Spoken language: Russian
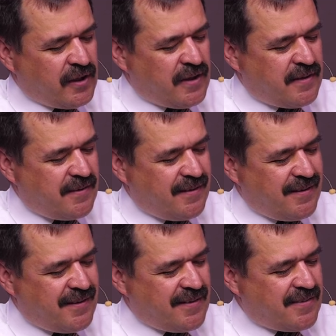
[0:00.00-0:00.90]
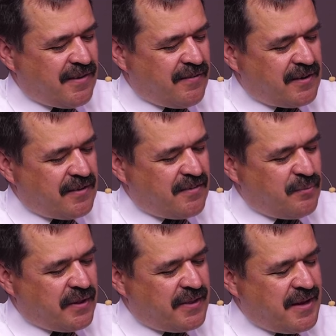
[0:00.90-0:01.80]
это есть э, совет.
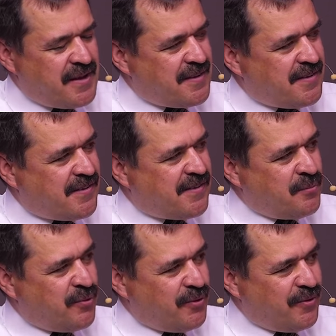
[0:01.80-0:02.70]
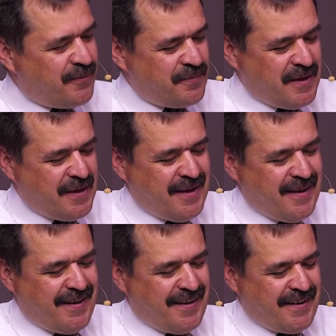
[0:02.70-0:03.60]
Смотрите за собою.
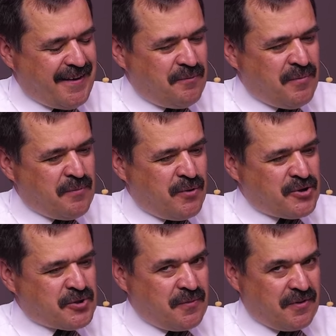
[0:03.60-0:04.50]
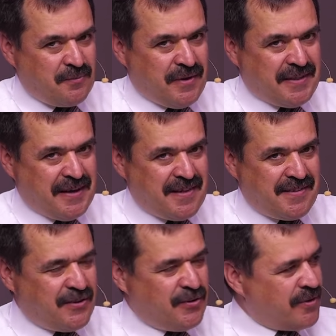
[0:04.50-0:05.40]
Да. А, мы можем смотреть
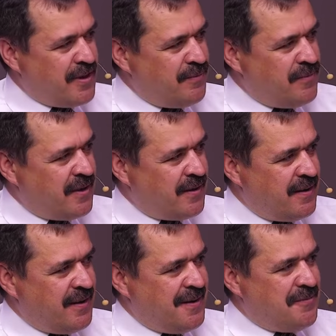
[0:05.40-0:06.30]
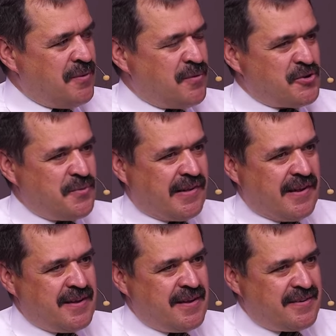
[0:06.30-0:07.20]
за другими, мы можем
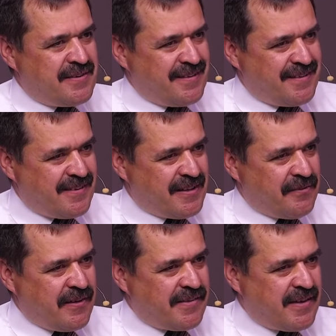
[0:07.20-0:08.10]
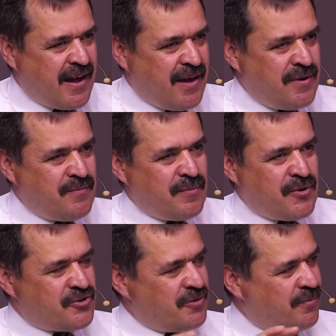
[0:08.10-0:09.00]
следить э, за новостями. И
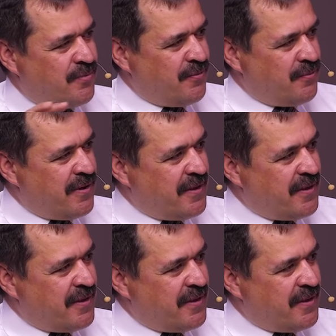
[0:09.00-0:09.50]
мы теряться можем... в